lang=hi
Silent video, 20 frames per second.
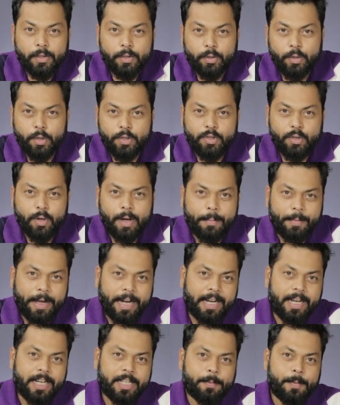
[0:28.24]
तो दोस्तों
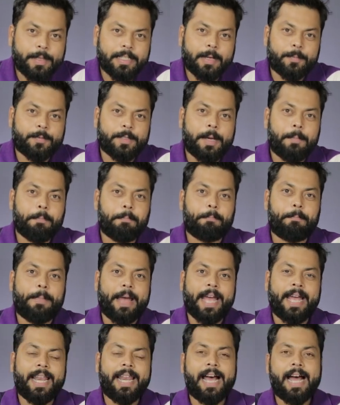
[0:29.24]
हमारे लिस्ट में सबसे
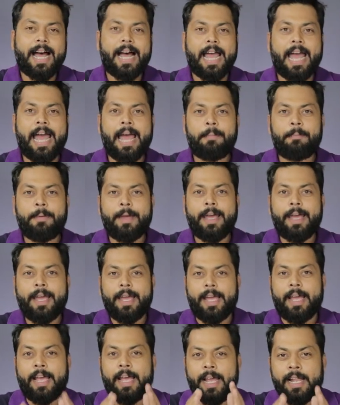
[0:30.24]
पहला ऐप
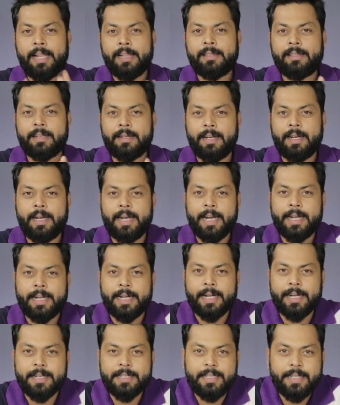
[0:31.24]
है हेल्थ
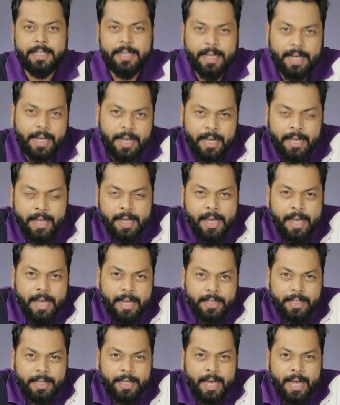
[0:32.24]
रिलेटेड जी हाँ
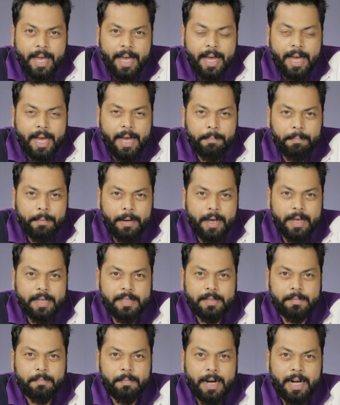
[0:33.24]
क्या आपका
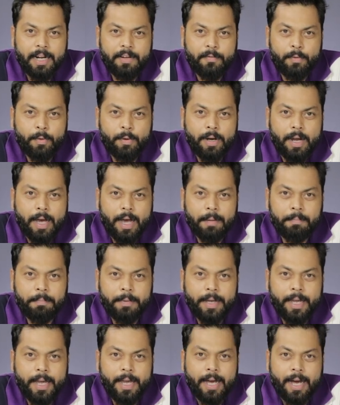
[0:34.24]
स्मार्टफोन
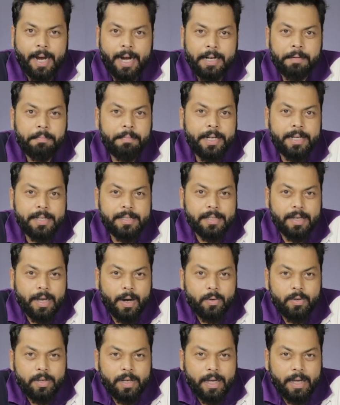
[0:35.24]
आपके हार्ट बीट्स
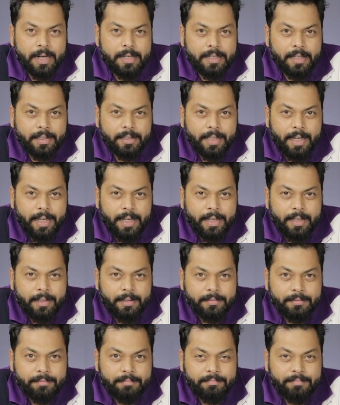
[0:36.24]
काउंट कर सकता है
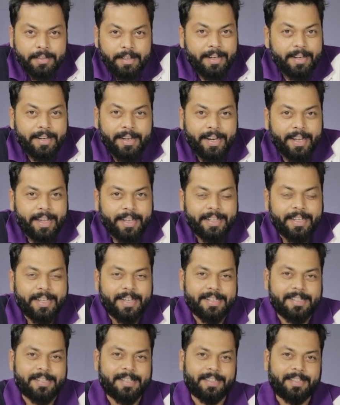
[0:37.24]
नहीं
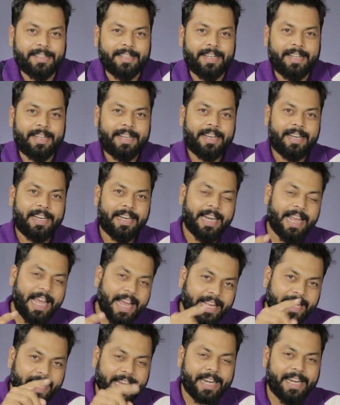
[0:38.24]
कर सकता
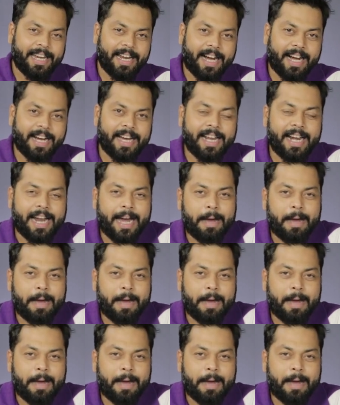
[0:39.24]
लेकिन अगर